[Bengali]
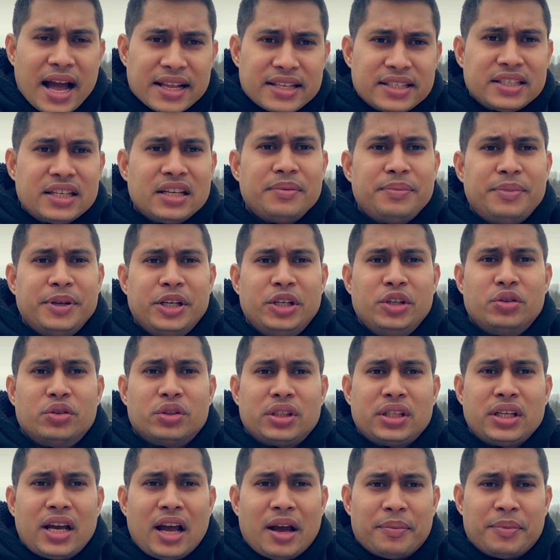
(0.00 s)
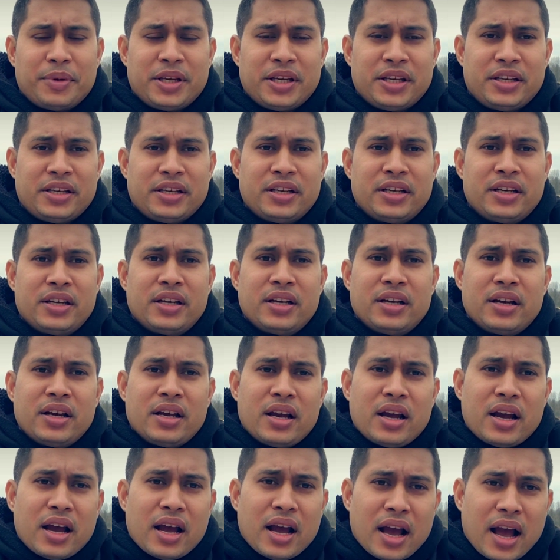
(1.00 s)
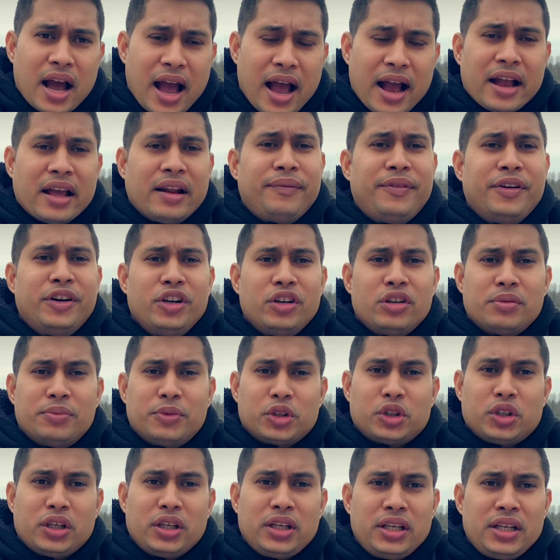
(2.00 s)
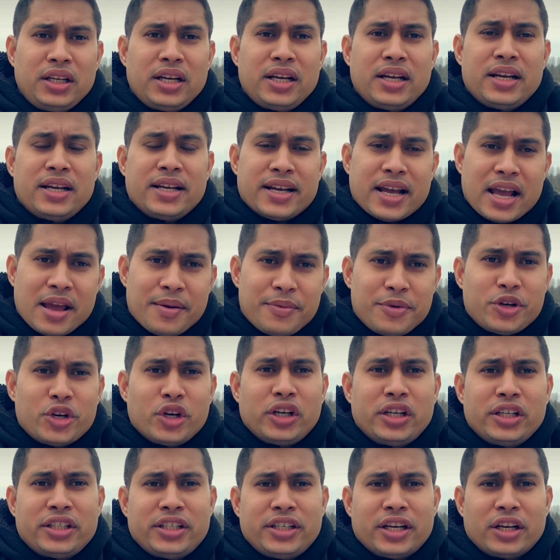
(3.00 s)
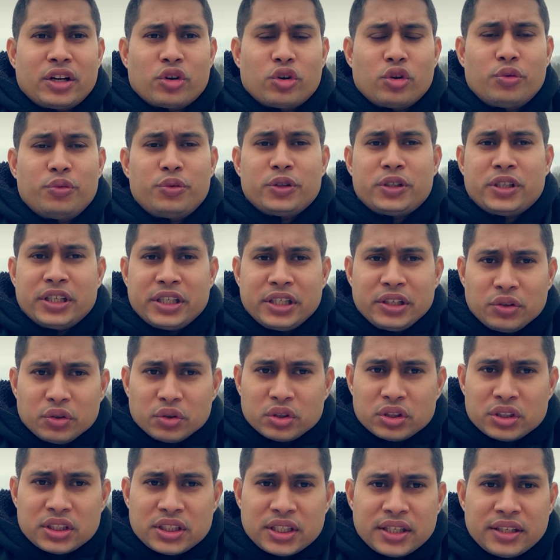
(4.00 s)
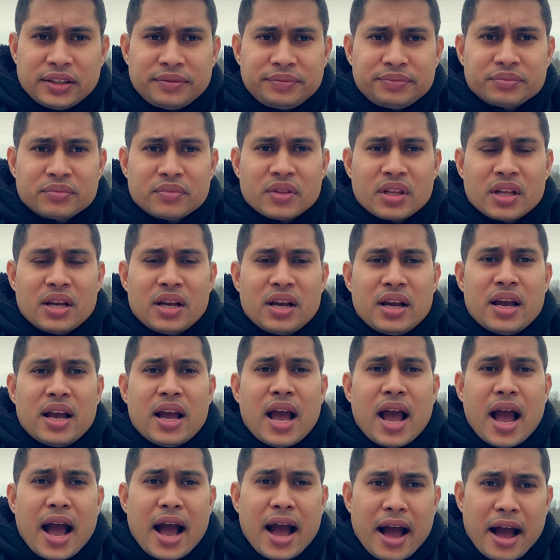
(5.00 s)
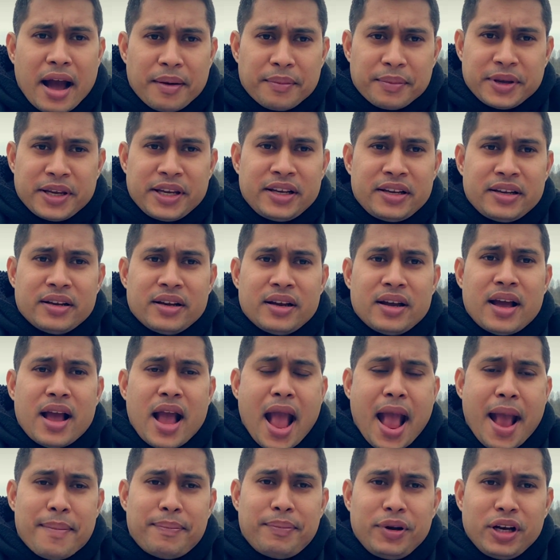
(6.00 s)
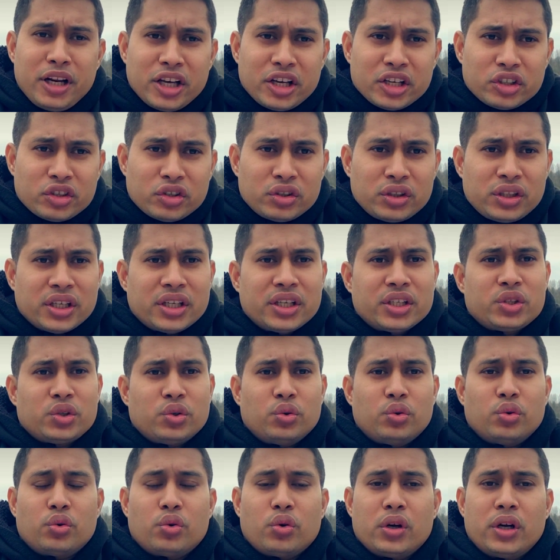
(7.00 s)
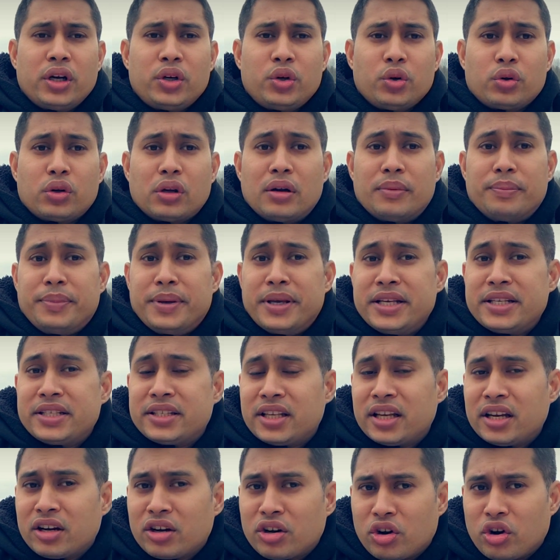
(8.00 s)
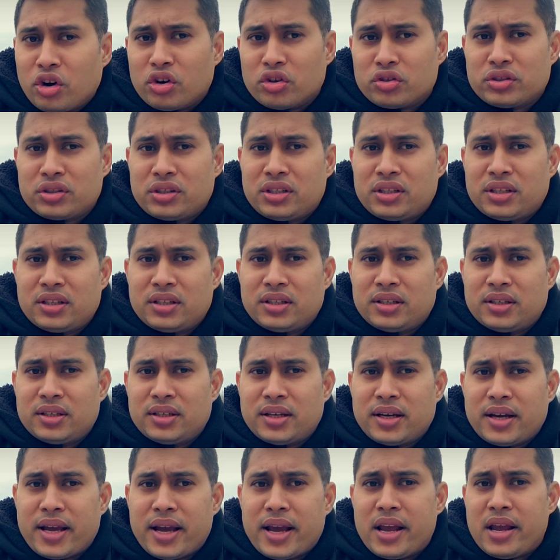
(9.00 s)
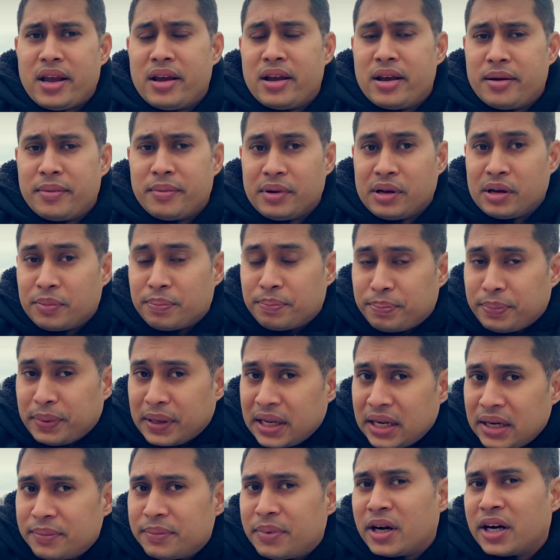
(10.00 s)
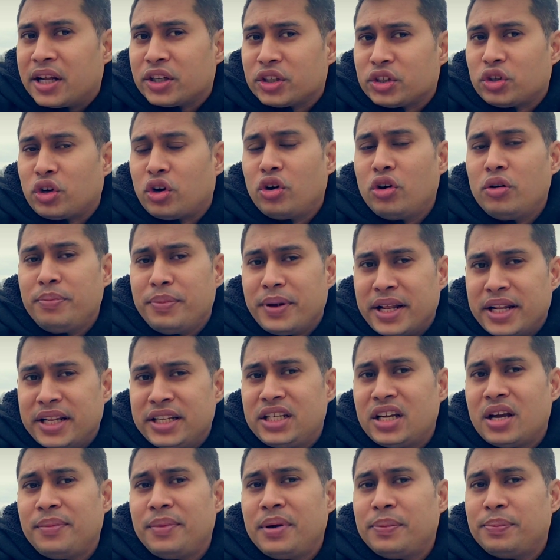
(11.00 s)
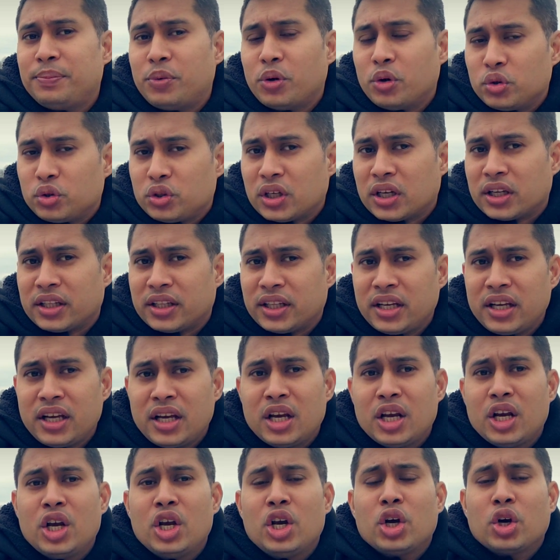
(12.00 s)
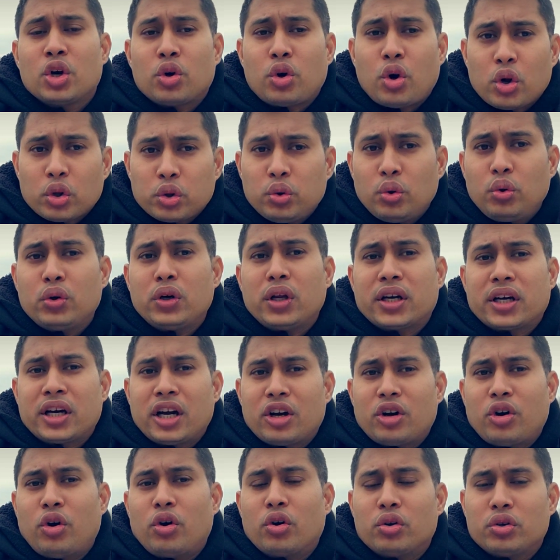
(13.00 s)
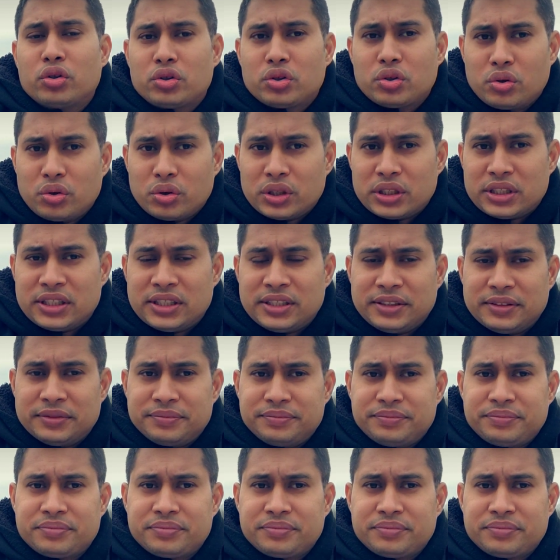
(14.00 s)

আজকের ভিডিওতে আমি আগের ভিডিওর মতোই এই বিষয়টি শেয়ার করব সেটি হচ্ছে আমি অ্যাপ্লিকেশন থেকে শুরু করে টোটাল ভিসা কস্ট এবং প্লেন ভাড়া সহ বেলজিয়ামে পৌঁছাতে কত টাকা খরচ করেছি